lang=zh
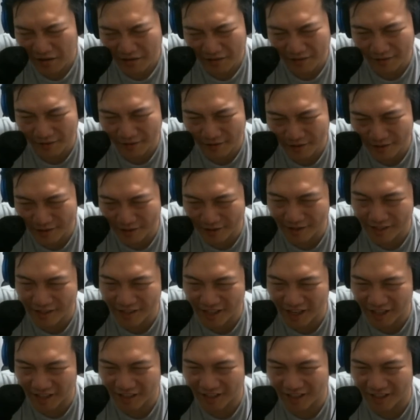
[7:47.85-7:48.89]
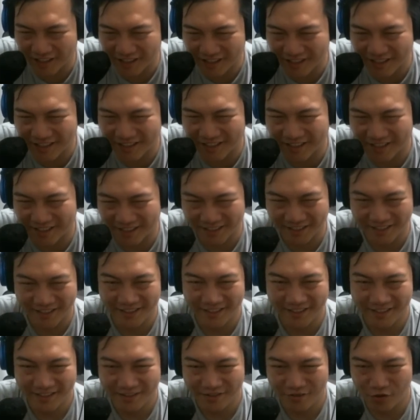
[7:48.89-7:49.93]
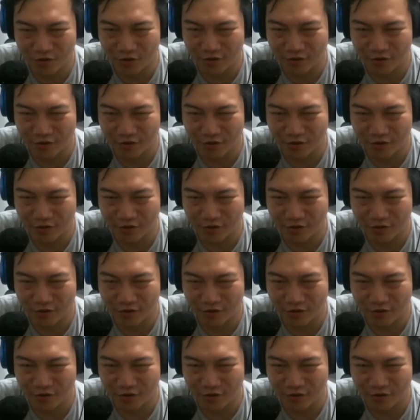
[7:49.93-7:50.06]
嗯，仔细想想，呵呵，因